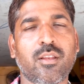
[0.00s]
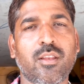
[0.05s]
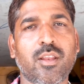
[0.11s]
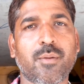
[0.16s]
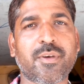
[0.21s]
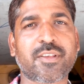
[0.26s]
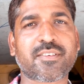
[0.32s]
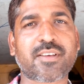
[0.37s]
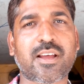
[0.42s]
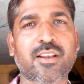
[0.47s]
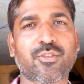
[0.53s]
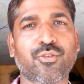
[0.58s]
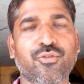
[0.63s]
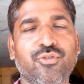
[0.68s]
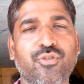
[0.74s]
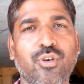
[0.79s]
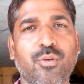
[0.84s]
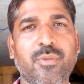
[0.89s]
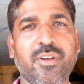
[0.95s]
नमस्कार
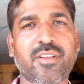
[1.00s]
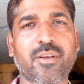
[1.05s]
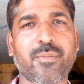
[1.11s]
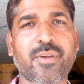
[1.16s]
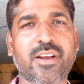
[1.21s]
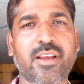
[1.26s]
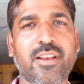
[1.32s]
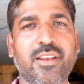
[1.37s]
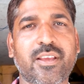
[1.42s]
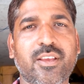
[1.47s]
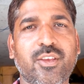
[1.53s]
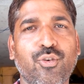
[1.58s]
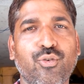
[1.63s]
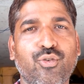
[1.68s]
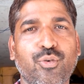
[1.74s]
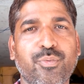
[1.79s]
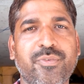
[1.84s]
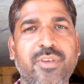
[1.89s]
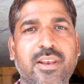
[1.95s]
दोस्तों हम अजय मैकेनिक
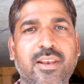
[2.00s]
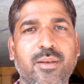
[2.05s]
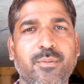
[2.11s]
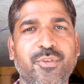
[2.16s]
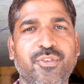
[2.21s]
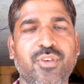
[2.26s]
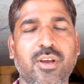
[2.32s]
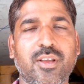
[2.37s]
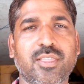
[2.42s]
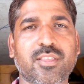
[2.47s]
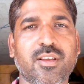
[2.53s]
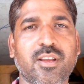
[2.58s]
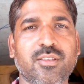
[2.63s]
यूट्यूब चैनल में स्वागत